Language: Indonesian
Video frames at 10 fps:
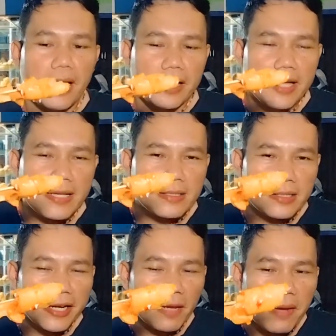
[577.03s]
lagi guys
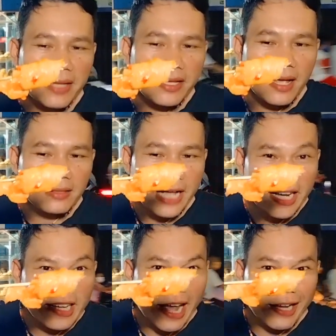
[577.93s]
ini enak banget ya
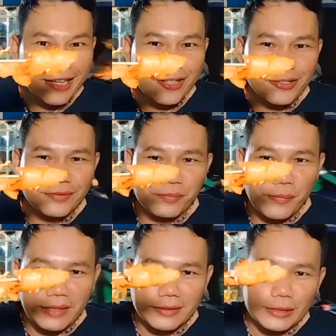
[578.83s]
garing-garing gitu
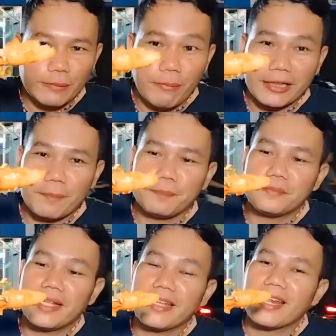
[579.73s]
mantap
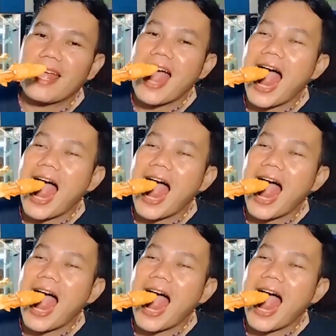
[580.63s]
lagi